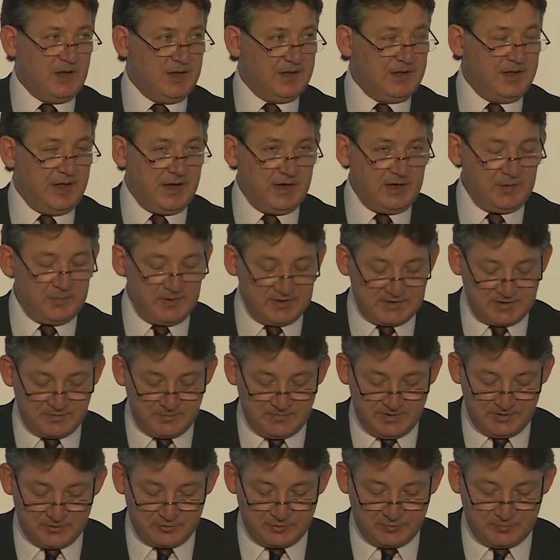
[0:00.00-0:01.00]
Değerli basın
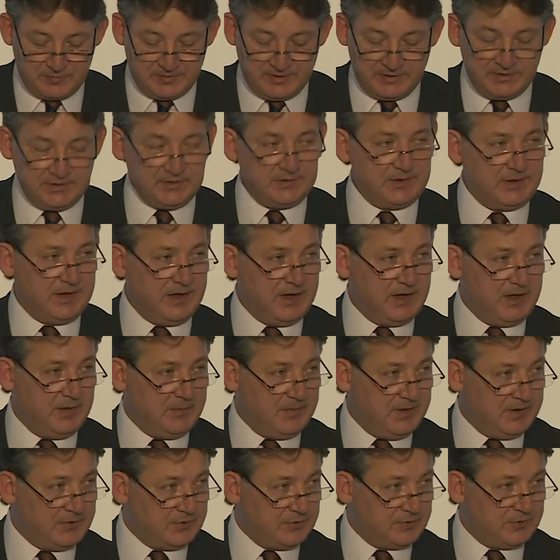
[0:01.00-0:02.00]
mensupları, değerli
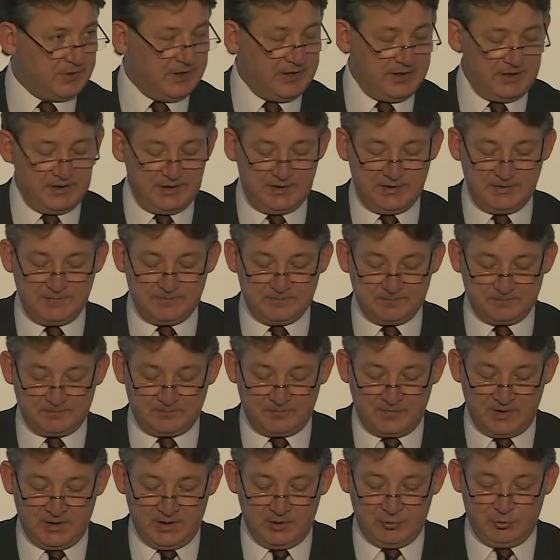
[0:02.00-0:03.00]
meclis üyeleri,
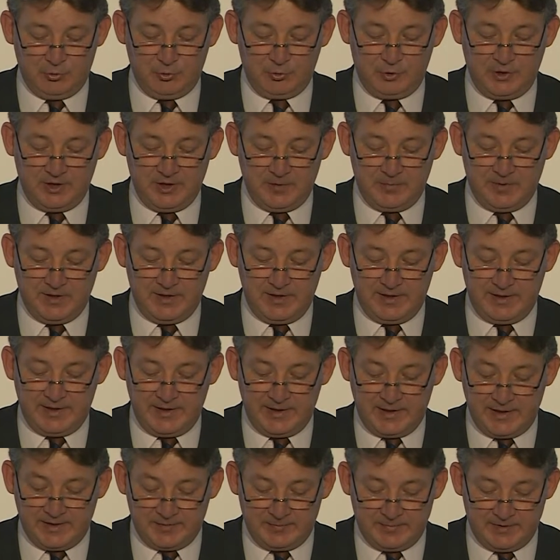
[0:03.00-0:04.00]
Türkiye
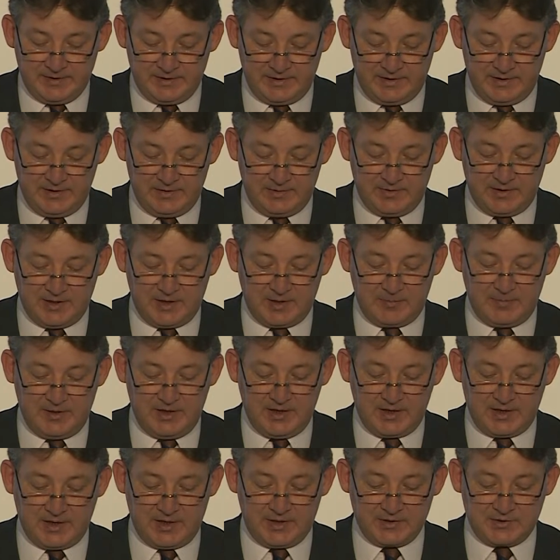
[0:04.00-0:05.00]
Belediyeler Birliği
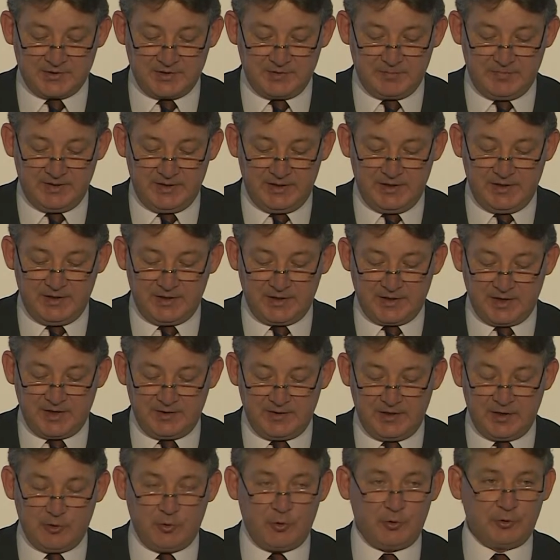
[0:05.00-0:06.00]
darbeye karşı milli
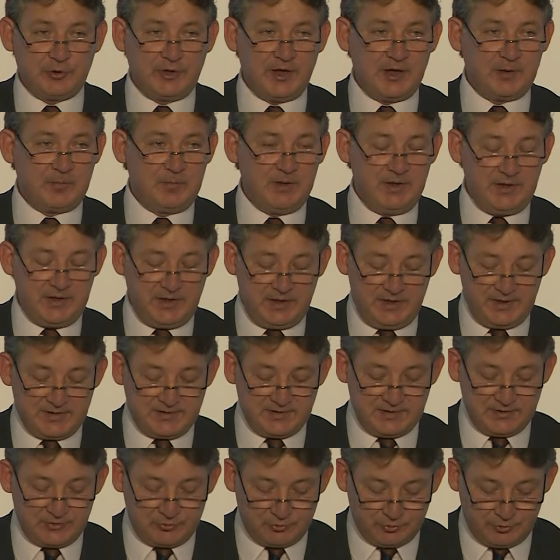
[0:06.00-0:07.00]
irade ortak
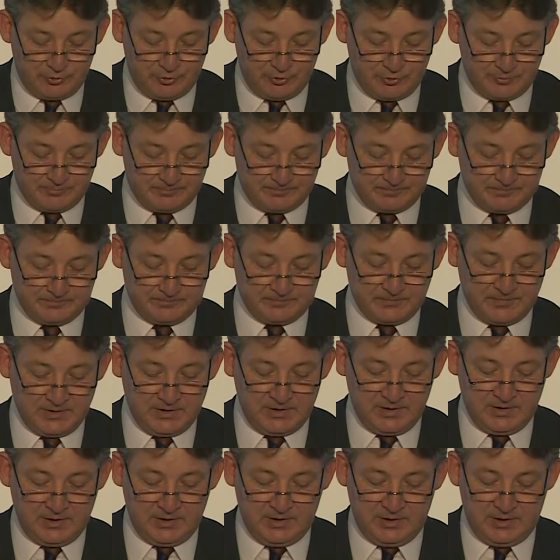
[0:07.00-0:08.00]
bildirgesini sunuyorum.
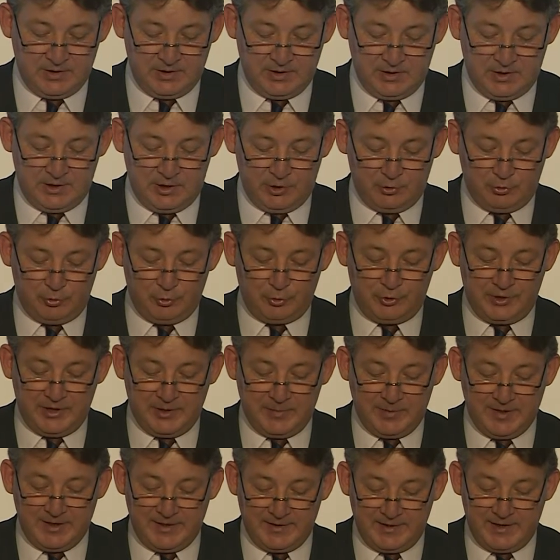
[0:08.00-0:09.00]

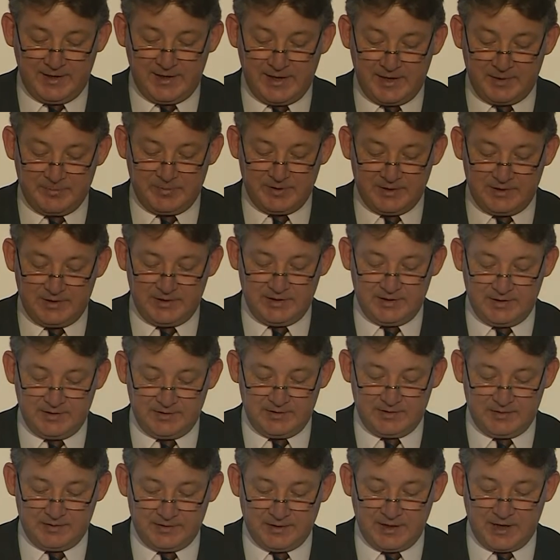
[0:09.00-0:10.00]
Türkiye Belediyeler
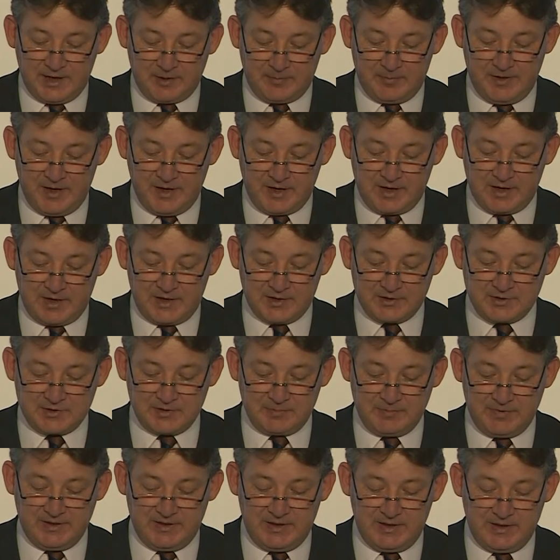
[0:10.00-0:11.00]
Birliği darbeye karşı
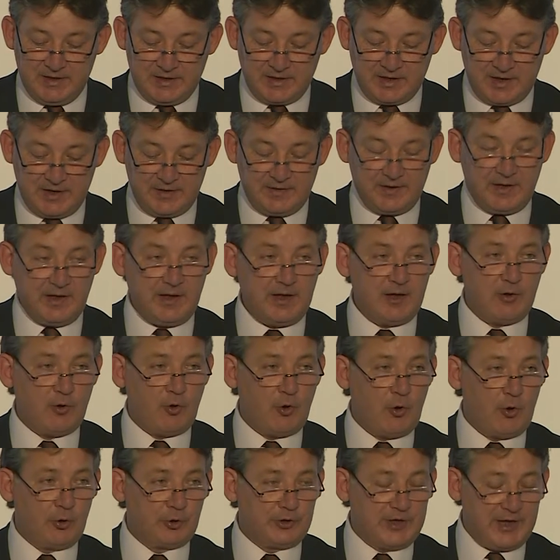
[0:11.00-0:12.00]
milli irade
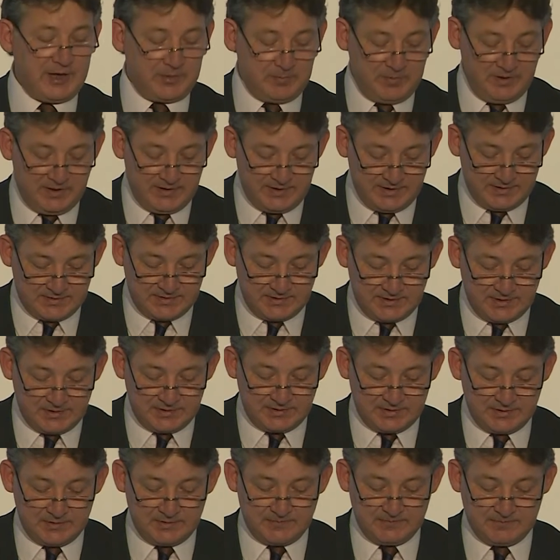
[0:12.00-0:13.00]
ortak
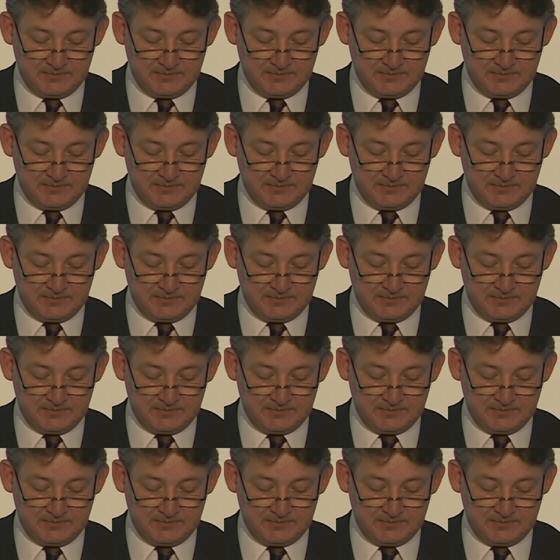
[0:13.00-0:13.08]
bildirisidir.